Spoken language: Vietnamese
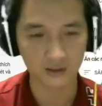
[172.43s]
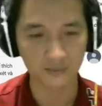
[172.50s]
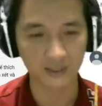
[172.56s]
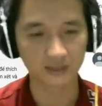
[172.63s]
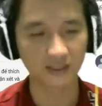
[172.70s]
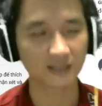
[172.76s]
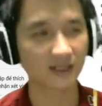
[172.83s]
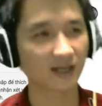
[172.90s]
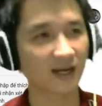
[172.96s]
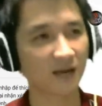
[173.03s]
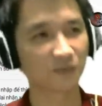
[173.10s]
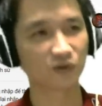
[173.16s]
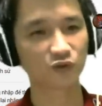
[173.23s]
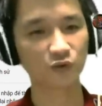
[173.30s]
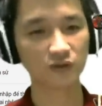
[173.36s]
Mình xin nhắc
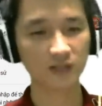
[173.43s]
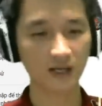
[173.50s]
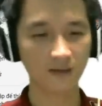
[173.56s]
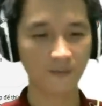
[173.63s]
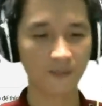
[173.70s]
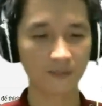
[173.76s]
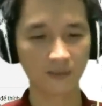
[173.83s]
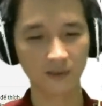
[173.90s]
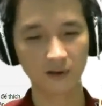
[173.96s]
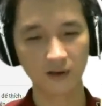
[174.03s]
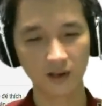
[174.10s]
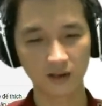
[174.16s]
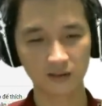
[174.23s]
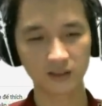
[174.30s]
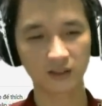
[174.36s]
lại một chút nhé.
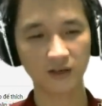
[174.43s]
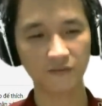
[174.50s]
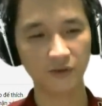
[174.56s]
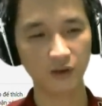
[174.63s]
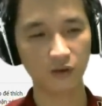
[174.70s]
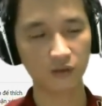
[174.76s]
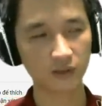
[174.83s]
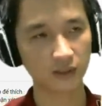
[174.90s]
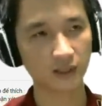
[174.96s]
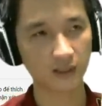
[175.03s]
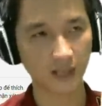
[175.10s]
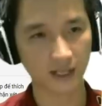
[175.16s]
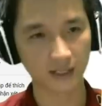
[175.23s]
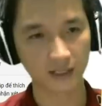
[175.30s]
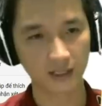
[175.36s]
Những cái video như thế
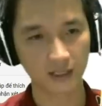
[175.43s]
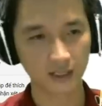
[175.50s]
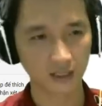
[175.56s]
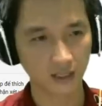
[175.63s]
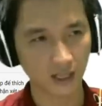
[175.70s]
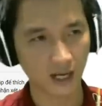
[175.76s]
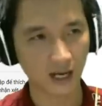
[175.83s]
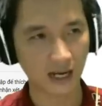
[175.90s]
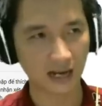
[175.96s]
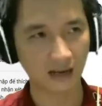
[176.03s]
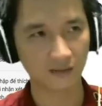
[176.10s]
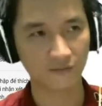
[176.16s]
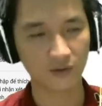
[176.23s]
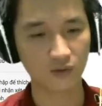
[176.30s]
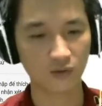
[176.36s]
này
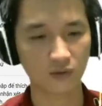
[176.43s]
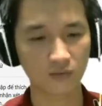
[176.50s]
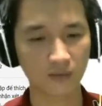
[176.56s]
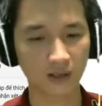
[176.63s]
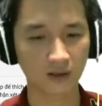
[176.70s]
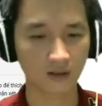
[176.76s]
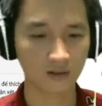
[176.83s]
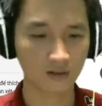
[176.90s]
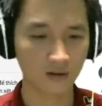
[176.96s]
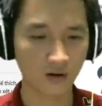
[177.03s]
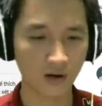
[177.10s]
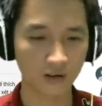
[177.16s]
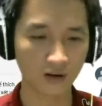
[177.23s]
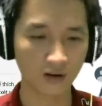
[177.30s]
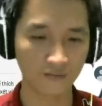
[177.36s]
là video, mình
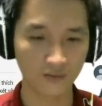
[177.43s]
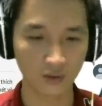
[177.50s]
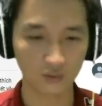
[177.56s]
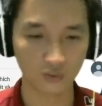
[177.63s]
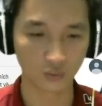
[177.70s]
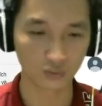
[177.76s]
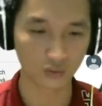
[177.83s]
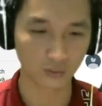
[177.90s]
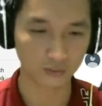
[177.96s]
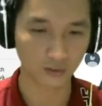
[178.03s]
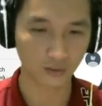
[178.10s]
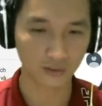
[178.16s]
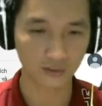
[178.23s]
gọi nó là video thủ tục thôi.